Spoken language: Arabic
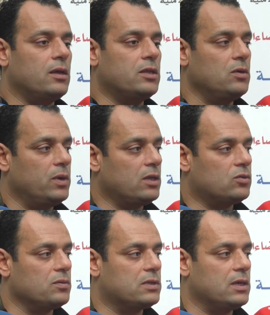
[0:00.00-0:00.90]
الديوانة
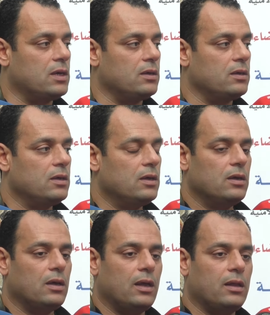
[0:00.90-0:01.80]
التونسية
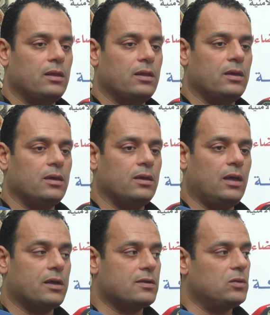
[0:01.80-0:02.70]

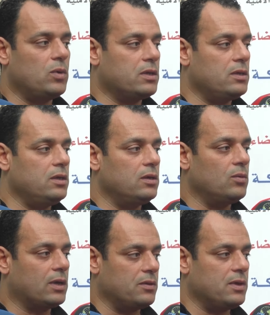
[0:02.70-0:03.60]
الحرس الوطني
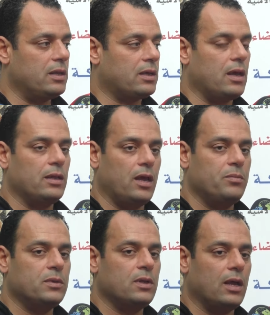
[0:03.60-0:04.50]
وكذلك
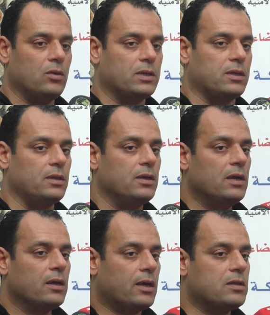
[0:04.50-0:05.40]
الامن الوطني
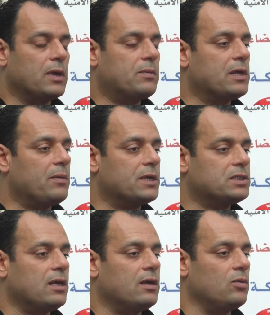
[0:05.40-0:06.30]
خدمه كبيره
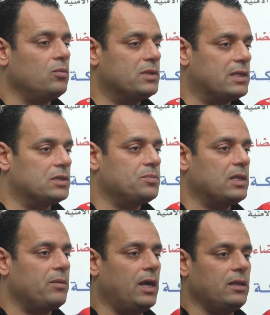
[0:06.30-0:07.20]
برشا ومنساش ما
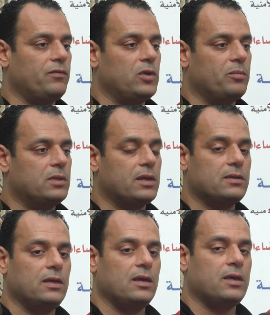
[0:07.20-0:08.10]
دام احنا في اليوم
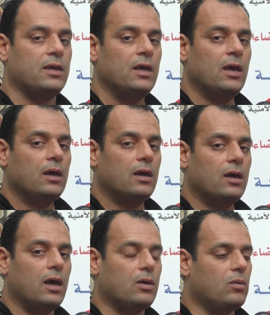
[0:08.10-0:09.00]
الدراسي هذا
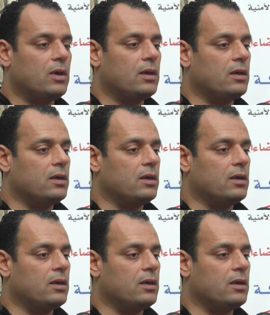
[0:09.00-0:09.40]
اقوى